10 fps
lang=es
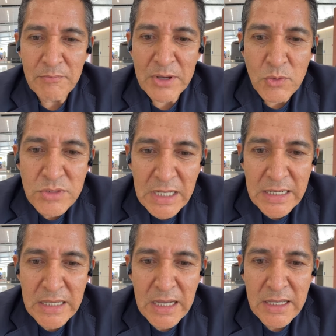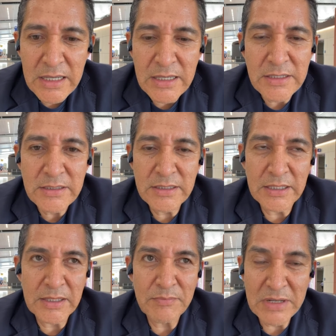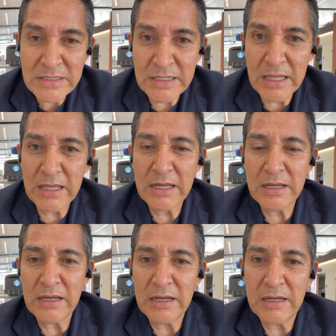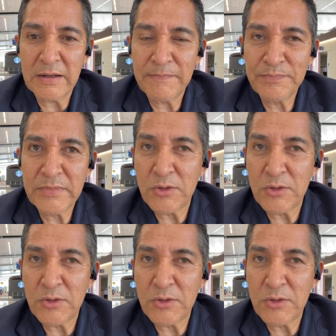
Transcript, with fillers: Me gustaría, este, más que nada,